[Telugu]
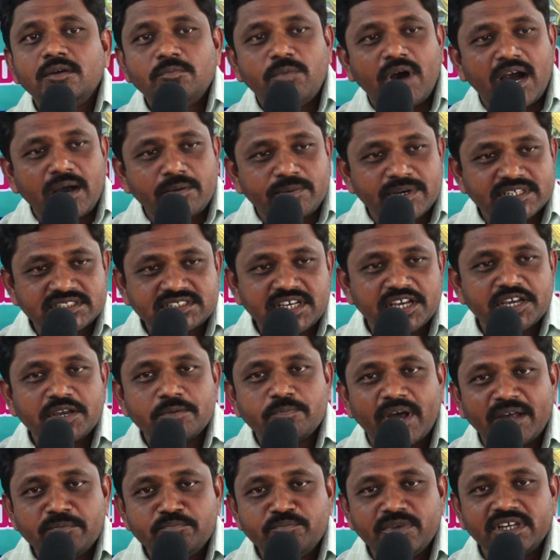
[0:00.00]
బాబాసాహెబ్
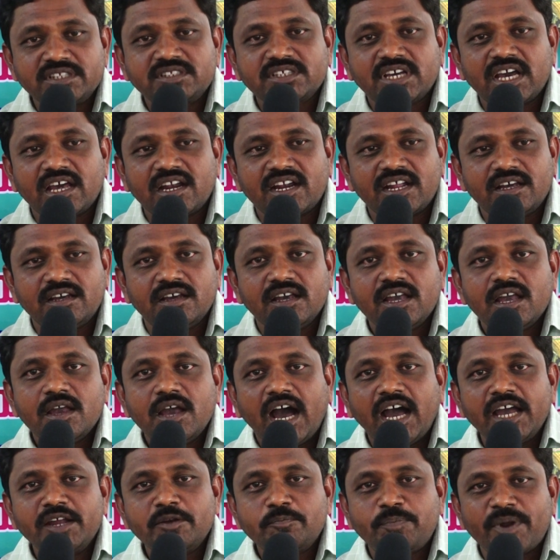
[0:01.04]
అంబేద్కర్
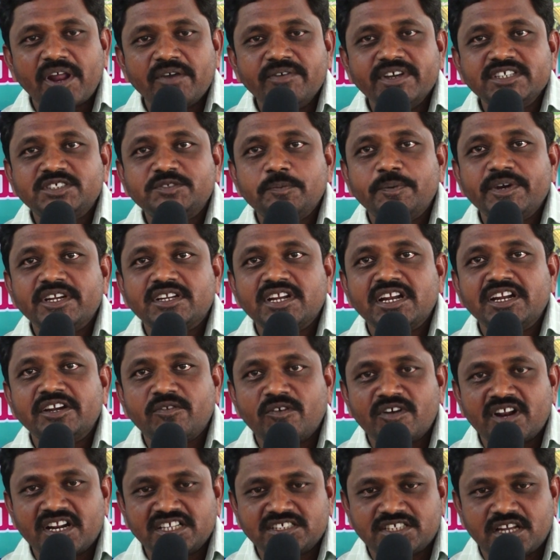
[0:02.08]
ఆయన
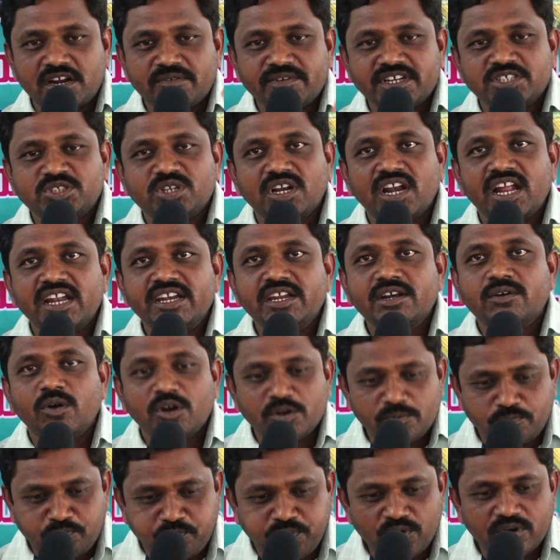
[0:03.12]
ప్రవేశపెట్టినటువంటి రిజర్వేషన్లు అన్నీ కూడా
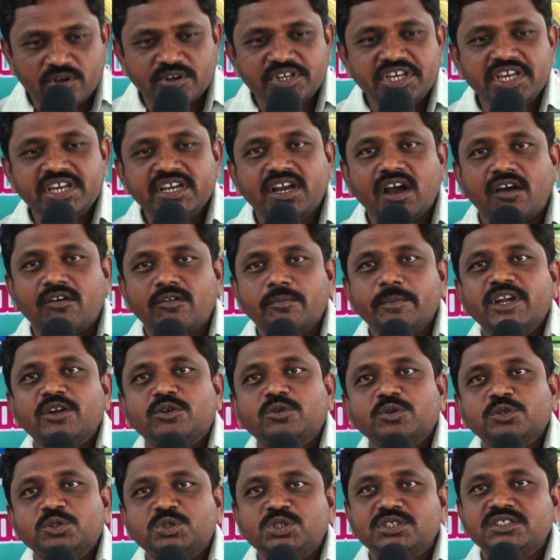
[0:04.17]
ఇప్పుడు ఈ గవర్నమెంట్
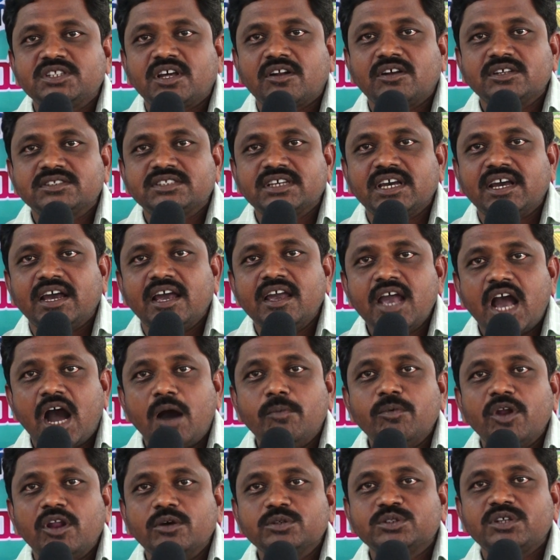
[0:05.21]
వచ్చిన తర్వాత
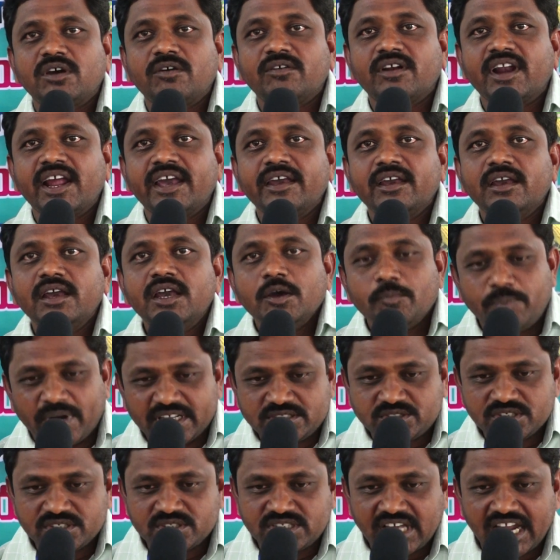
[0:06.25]
అమలవుతూ ఉన్నాయి
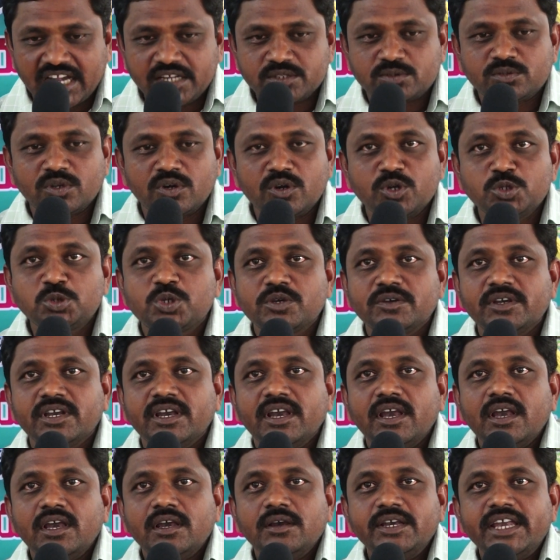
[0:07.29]
ప్రతి దళితుల నుంచి
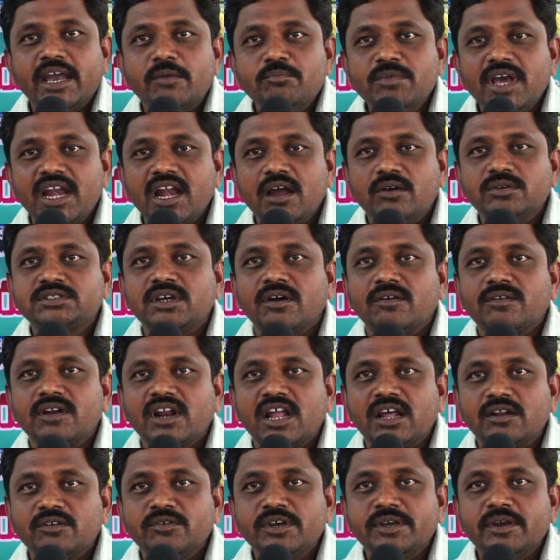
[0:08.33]
ఎమ్మెల్యే అవుతూ
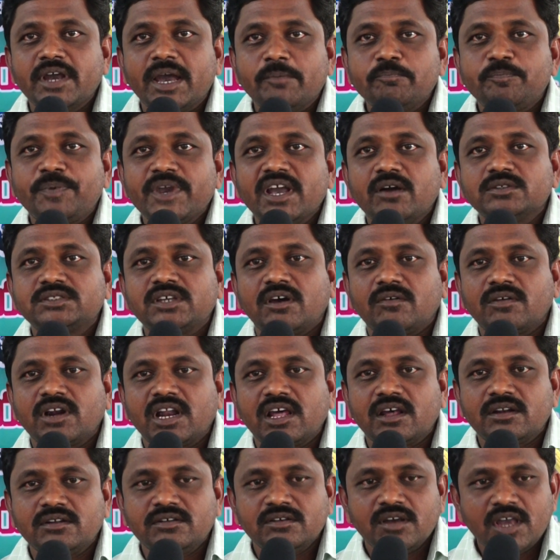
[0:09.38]
ఉన్నారు ఎంపీ అవుతూ
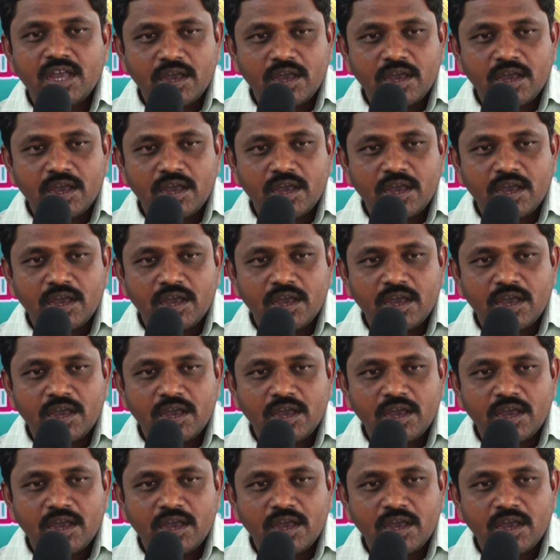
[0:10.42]
ఉన్నారు